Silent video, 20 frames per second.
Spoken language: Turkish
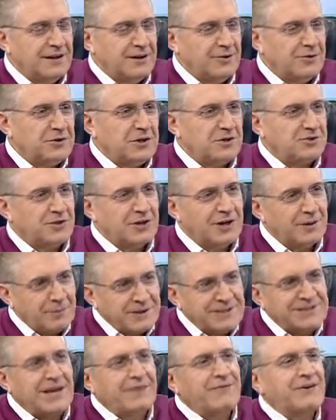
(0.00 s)
Ondan sonra
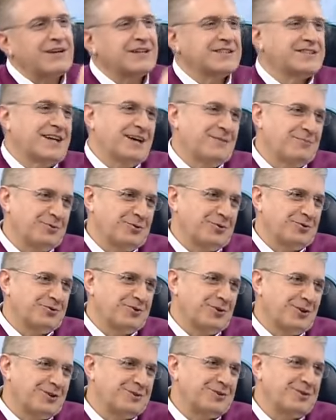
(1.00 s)
biz teferrace
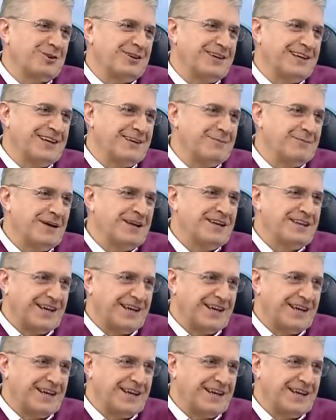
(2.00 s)
yapıyoruz öyle söyleyelim.